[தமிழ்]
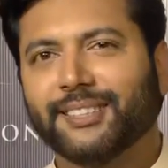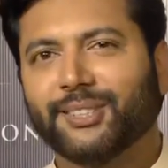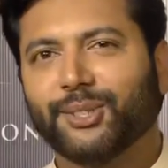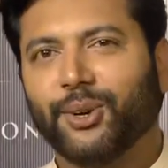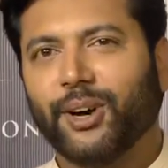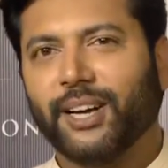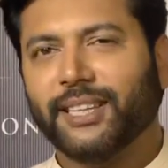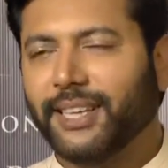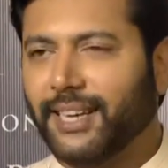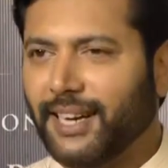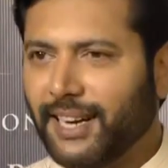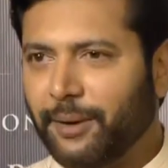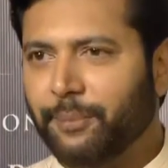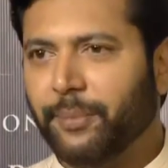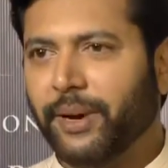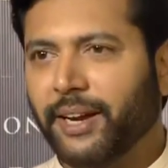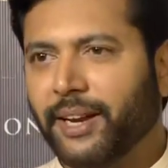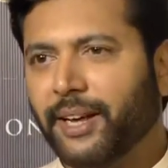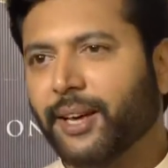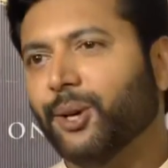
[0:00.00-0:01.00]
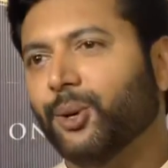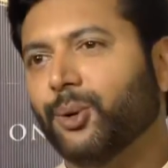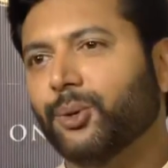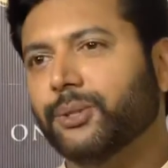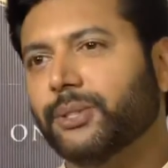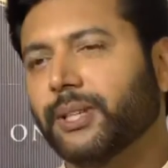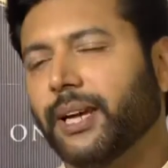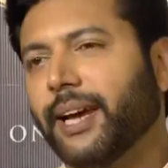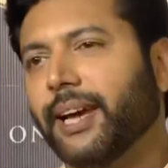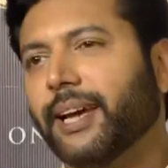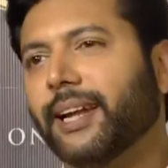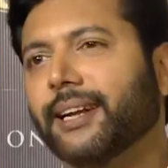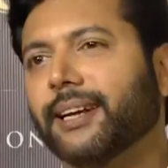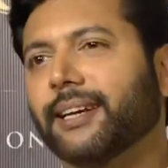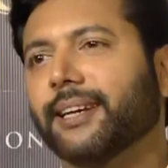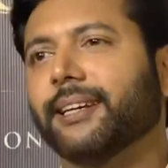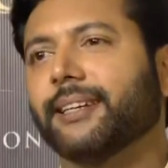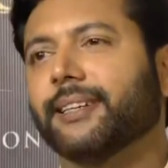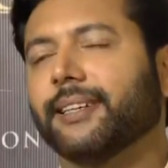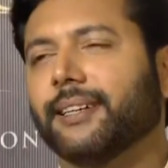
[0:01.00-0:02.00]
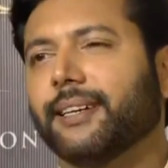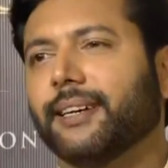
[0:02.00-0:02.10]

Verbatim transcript: ஸோ அது எல்லாமே இன்றைக்கி யூஸ் ஆகிருக்கு